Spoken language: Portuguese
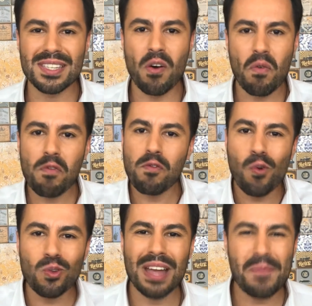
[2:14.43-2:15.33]
são
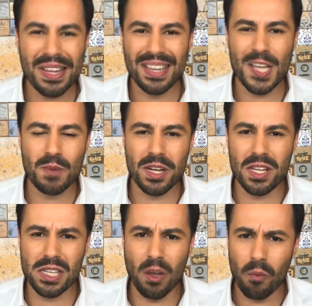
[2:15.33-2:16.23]
fundamentais para a
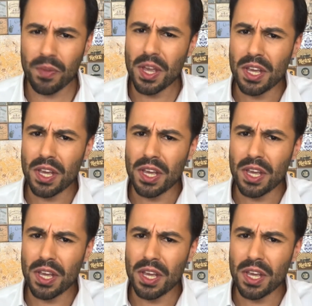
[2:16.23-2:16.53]
gestão.